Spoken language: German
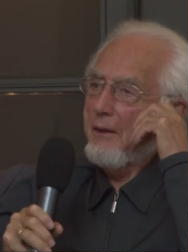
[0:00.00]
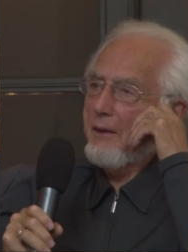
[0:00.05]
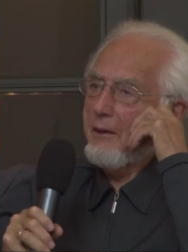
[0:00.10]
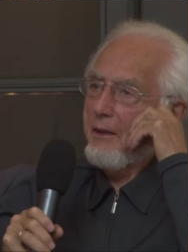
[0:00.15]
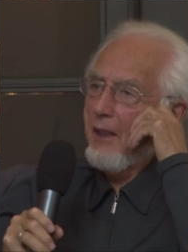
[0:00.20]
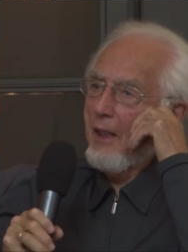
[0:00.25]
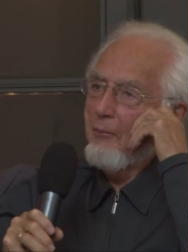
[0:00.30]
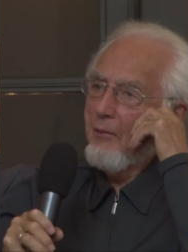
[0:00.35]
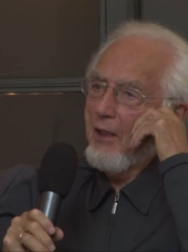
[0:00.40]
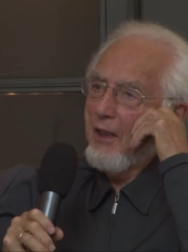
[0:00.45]

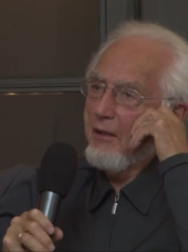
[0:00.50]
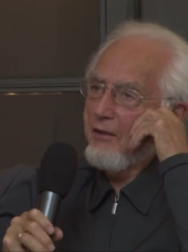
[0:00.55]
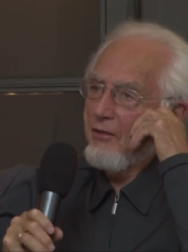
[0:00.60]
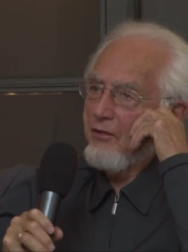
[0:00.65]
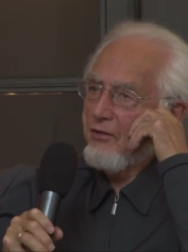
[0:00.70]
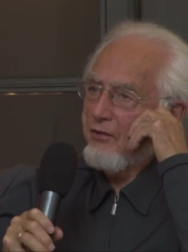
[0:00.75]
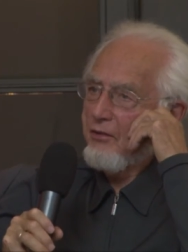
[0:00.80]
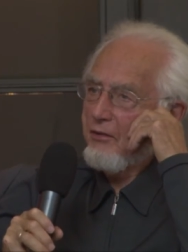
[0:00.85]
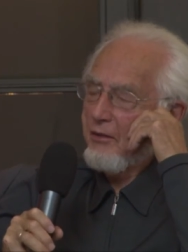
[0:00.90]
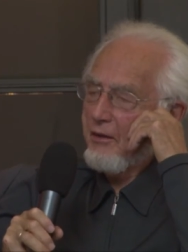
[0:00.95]

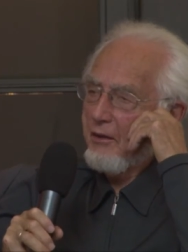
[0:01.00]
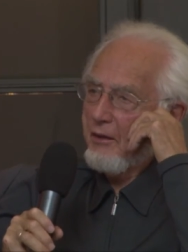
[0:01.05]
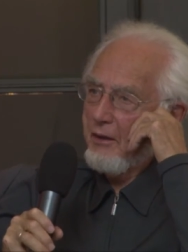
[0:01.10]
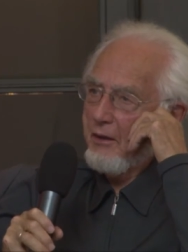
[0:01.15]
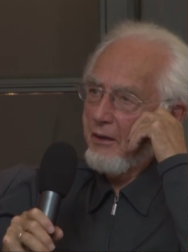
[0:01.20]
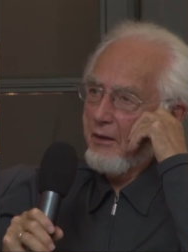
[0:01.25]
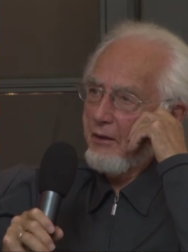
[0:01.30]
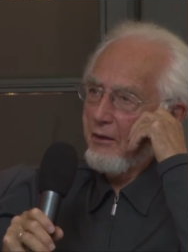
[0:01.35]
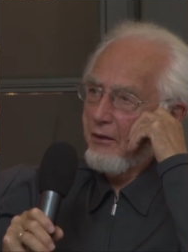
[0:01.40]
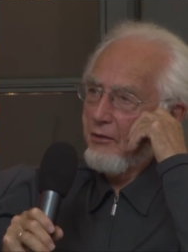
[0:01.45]
Damals,
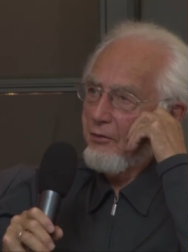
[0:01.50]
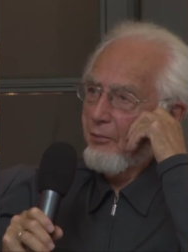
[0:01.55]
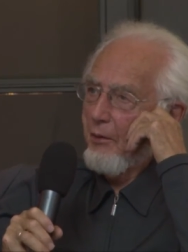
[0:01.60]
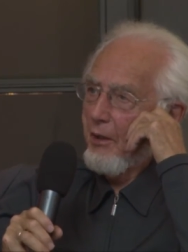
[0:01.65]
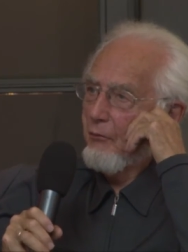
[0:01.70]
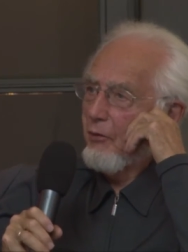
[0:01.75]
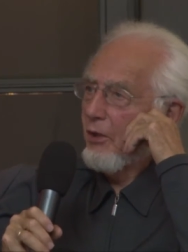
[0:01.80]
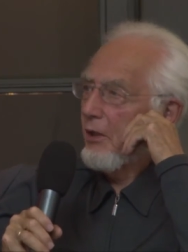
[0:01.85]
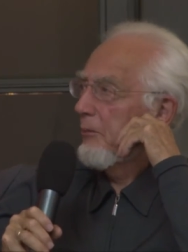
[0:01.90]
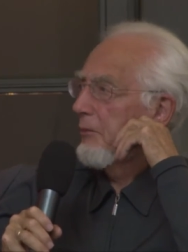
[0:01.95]
es
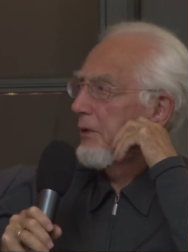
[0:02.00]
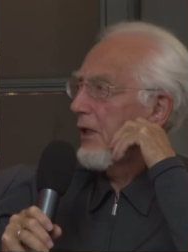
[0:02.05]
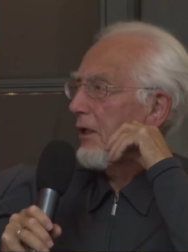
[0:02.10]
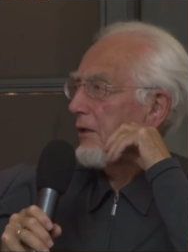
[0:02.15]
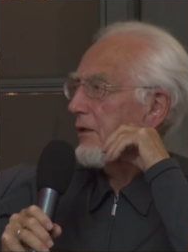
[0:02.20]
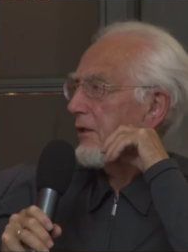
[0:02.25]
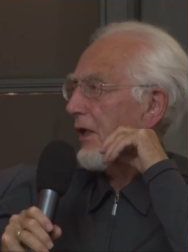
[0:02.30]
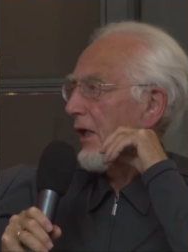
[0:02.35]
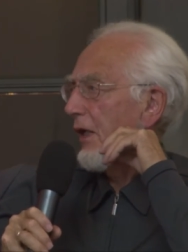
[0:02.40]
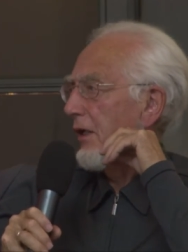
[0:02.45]
war wohl im Jahr
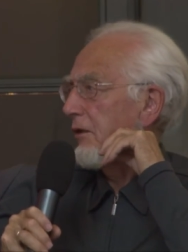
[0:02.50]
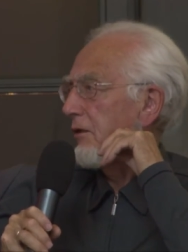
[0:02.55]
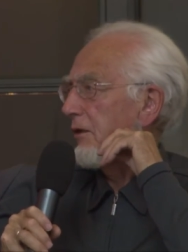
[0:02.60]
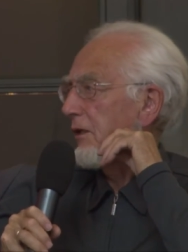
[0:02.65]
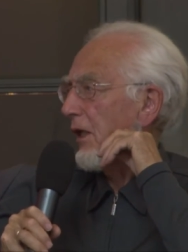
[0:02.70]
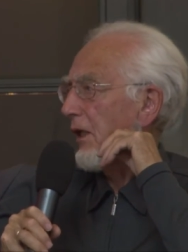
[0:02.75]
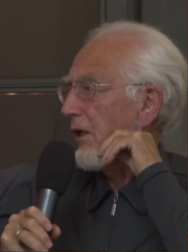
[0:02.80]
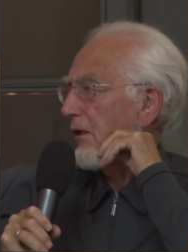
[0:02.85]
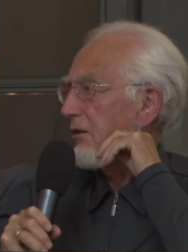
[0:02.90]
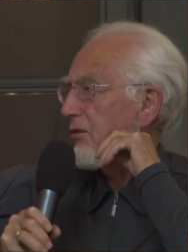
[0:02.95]

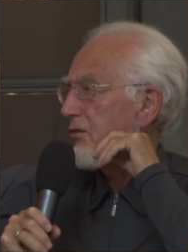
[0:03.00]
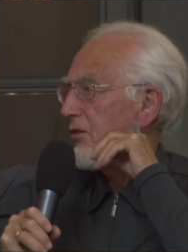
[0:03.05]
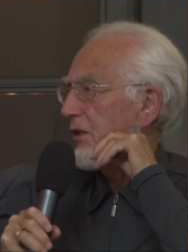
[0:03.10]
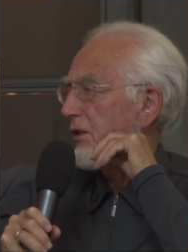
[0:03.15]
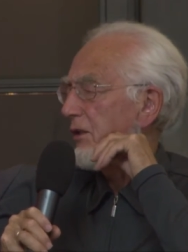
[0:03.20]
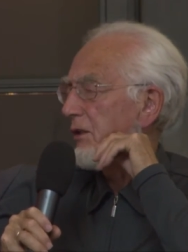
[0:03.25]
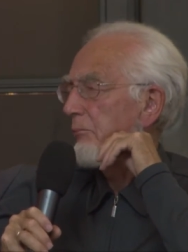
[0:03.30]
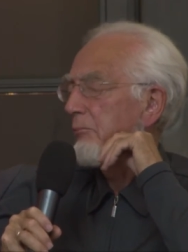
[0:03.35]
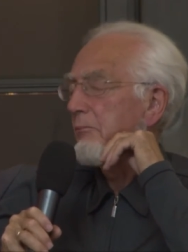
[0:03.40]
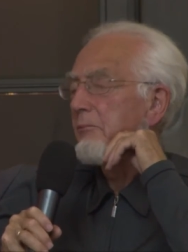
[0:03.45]

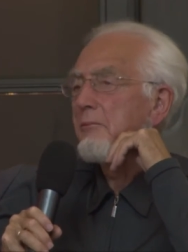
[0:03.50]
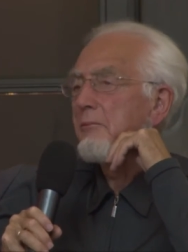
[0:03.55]
83,